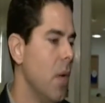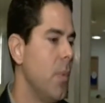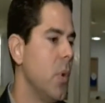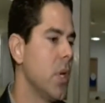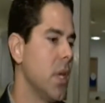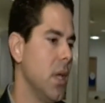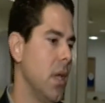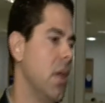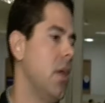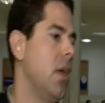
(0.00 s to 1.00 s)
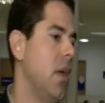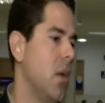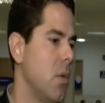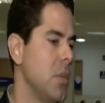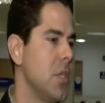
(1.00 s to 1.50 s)
porque, é,
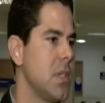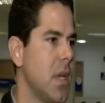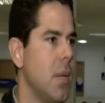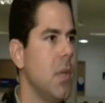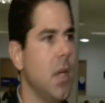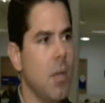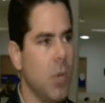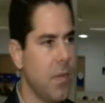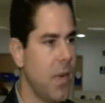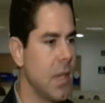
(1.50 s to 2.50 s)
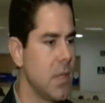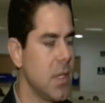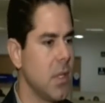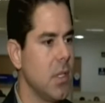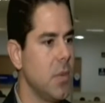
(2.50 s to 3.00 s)
como a gente sabe, é muito fácil
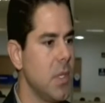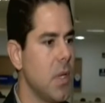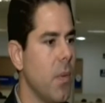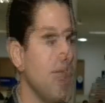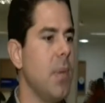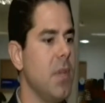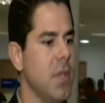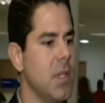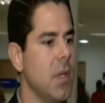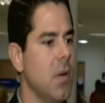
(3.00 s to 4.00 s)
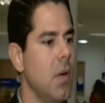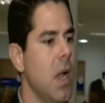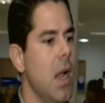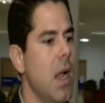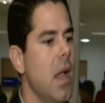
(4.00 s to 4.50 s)
essa transmissão. A prevenção,
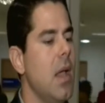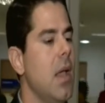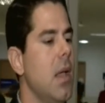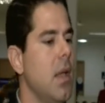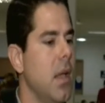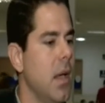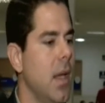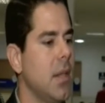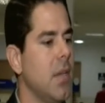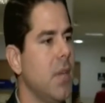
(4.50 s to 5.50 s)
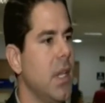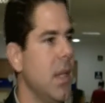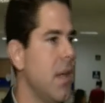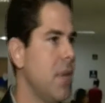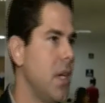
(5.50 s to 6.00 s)
é, através de
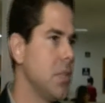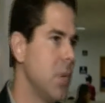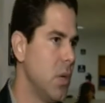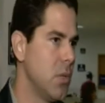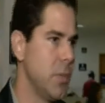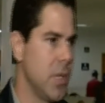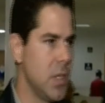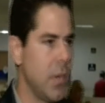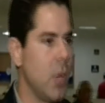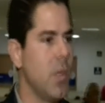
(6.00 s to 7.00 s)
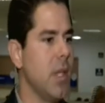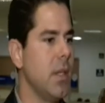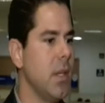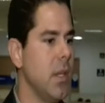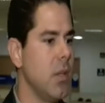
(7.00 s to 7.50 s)
lavar as mãos
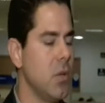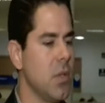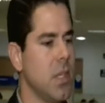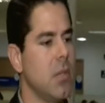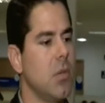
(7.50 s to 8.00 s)
principalmente e todas,